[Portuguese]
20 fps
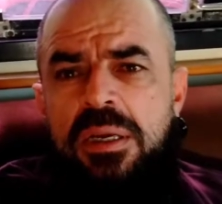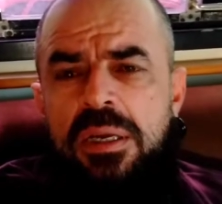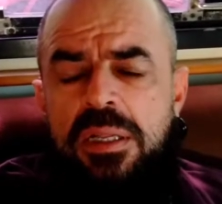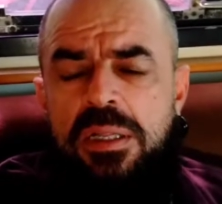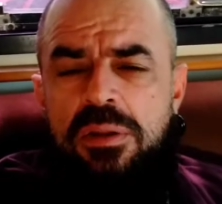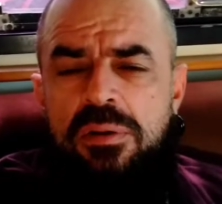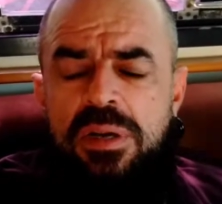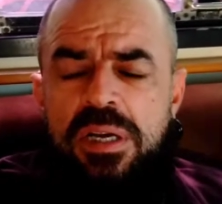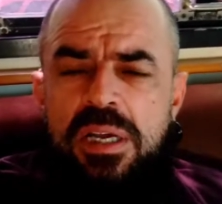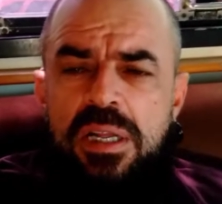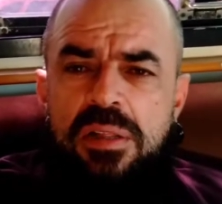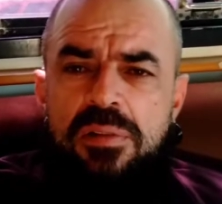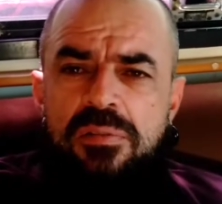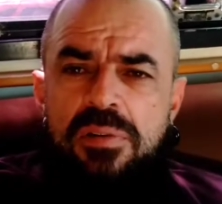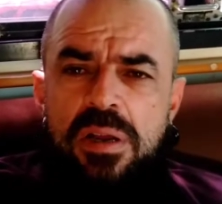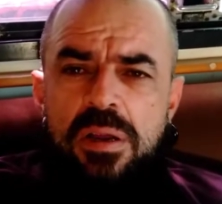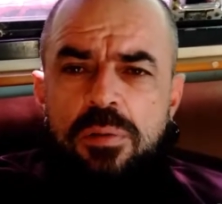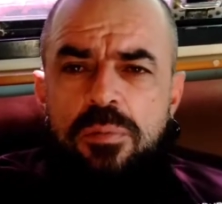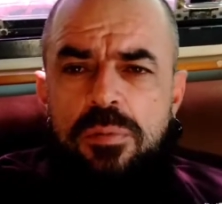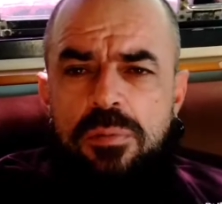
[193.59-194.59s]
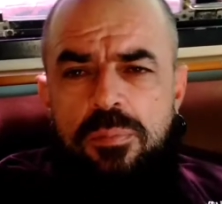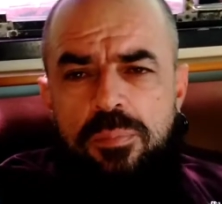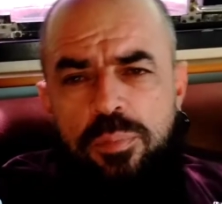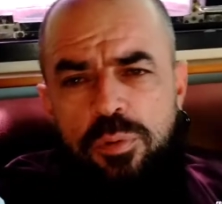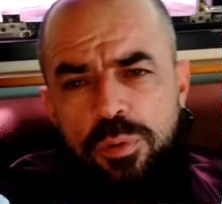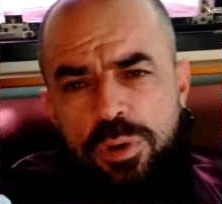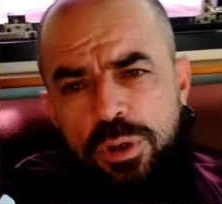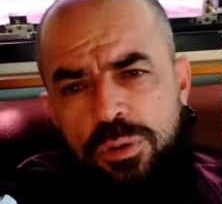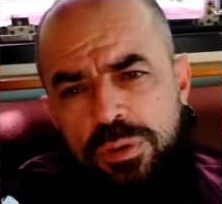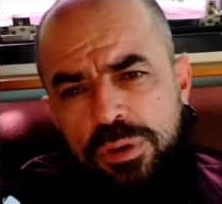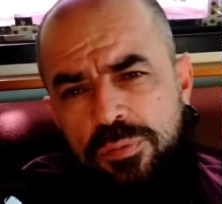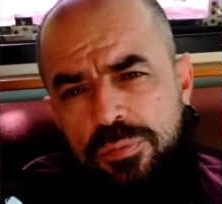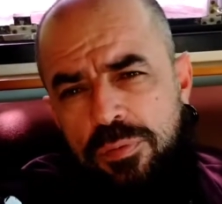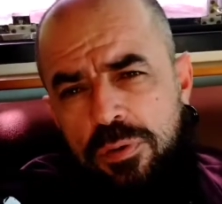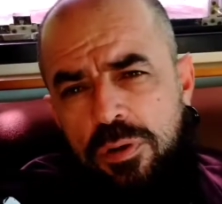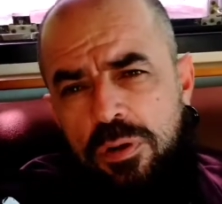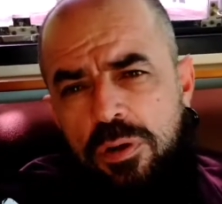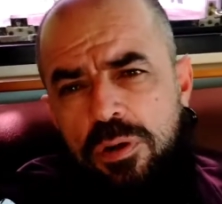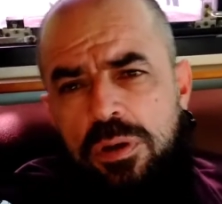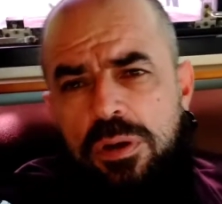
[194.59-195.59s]
Então a gente vai um pouquinho de
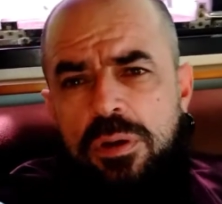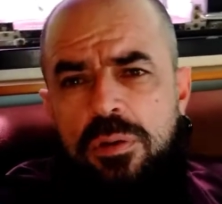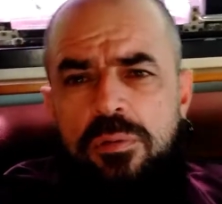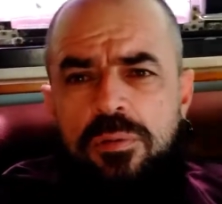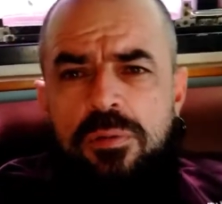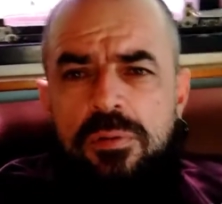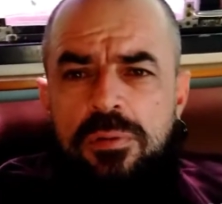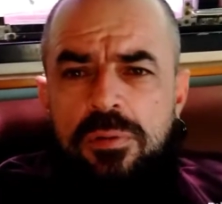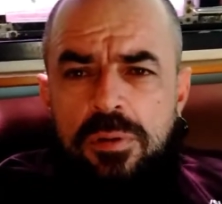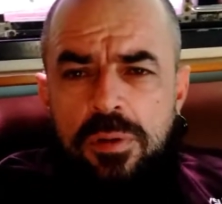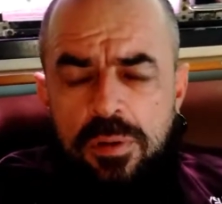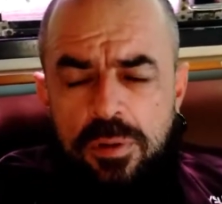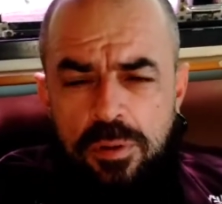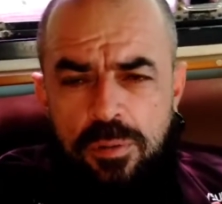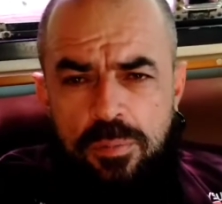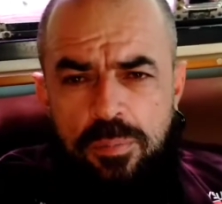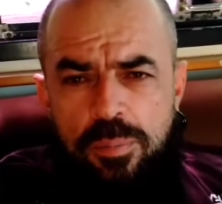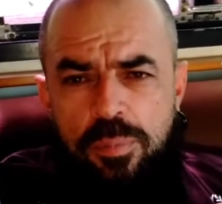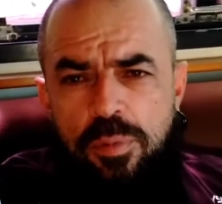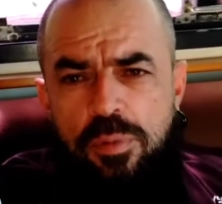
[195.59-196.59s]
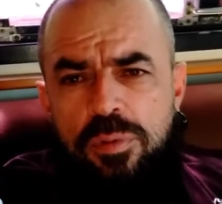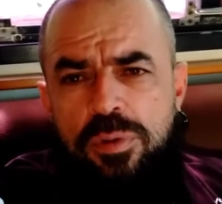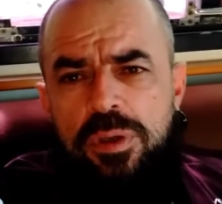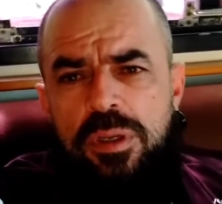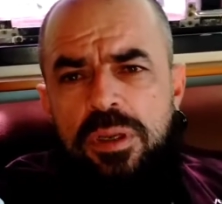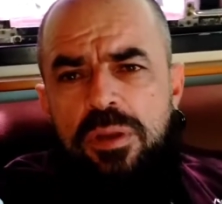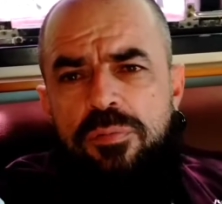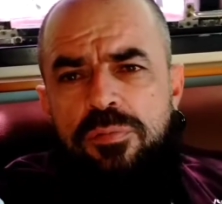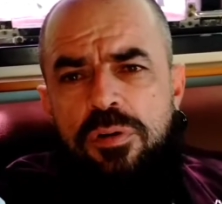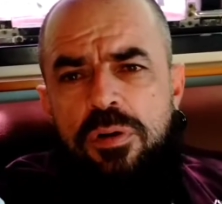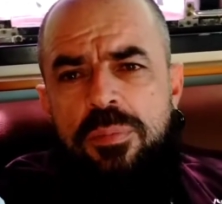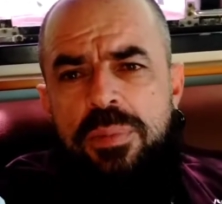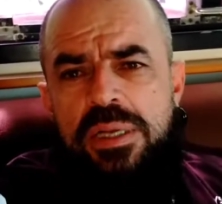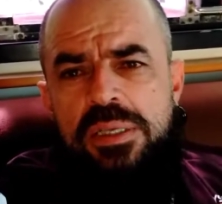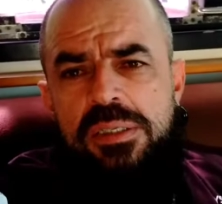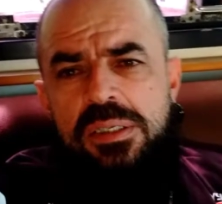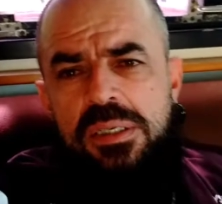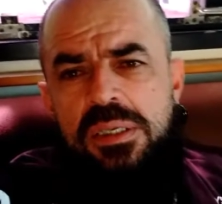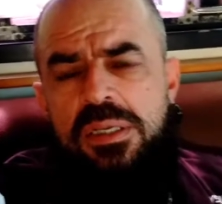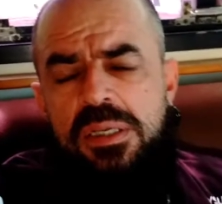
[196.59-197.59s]
vlogging, um pouco de
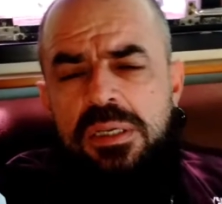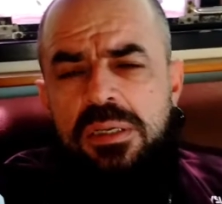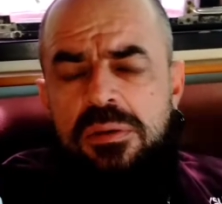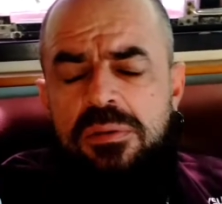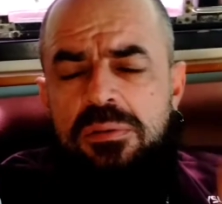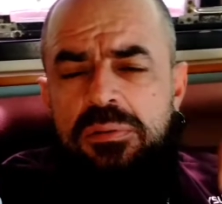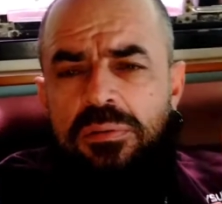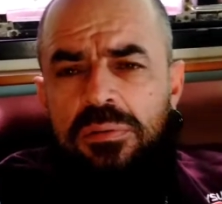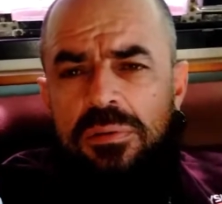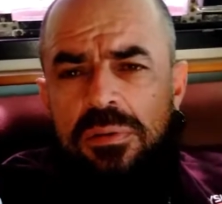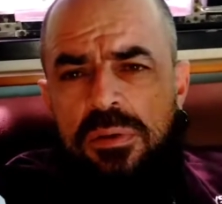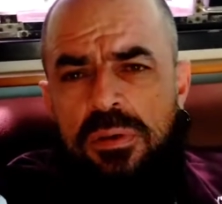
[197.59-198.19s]
informação,